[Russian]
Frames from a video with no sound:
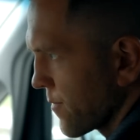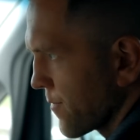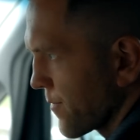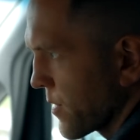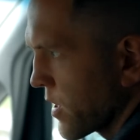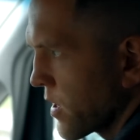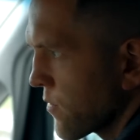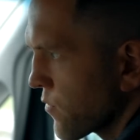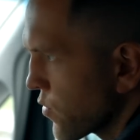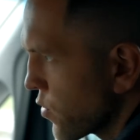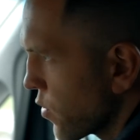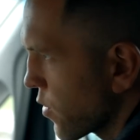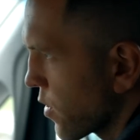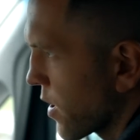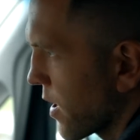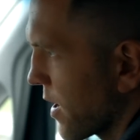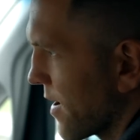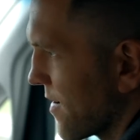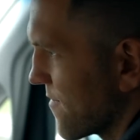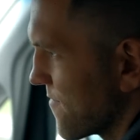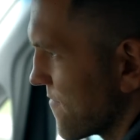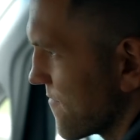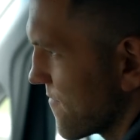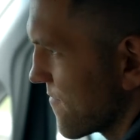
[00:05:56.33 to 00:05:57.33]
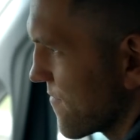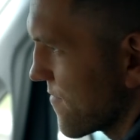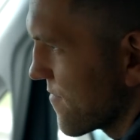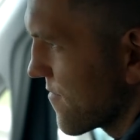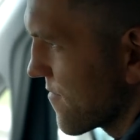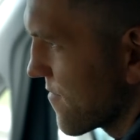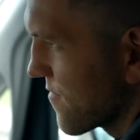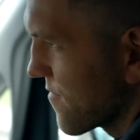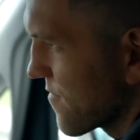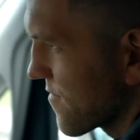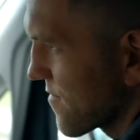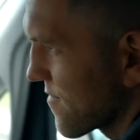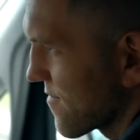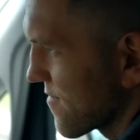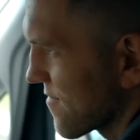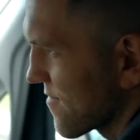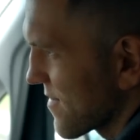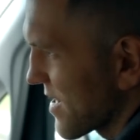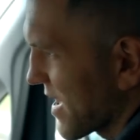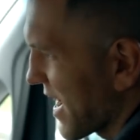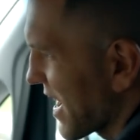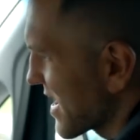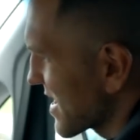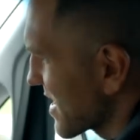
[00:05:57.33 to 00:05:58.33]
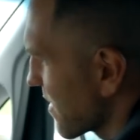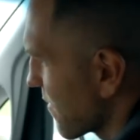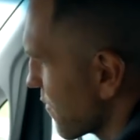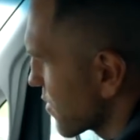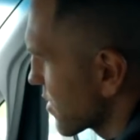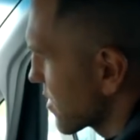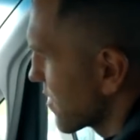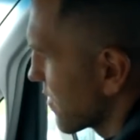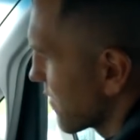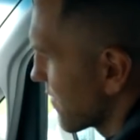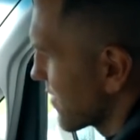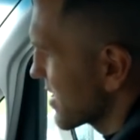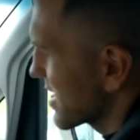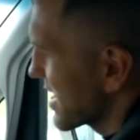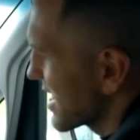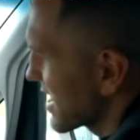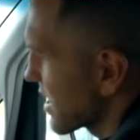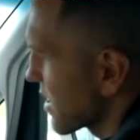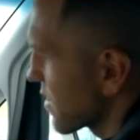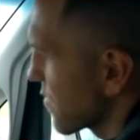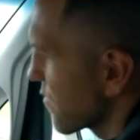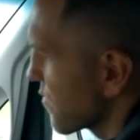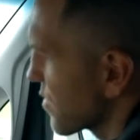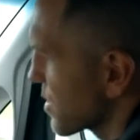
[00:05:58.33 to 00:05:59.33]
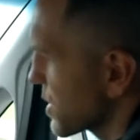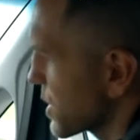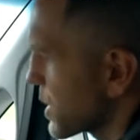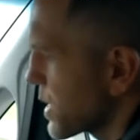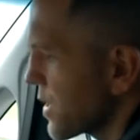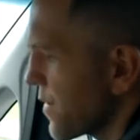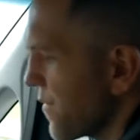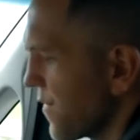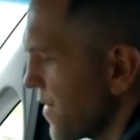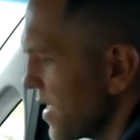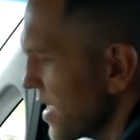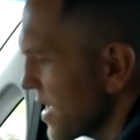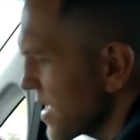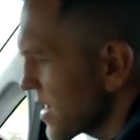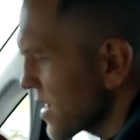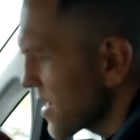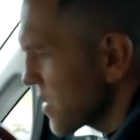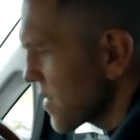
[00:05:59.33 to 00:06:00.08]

Немного как-то вот, вот этот вот цвет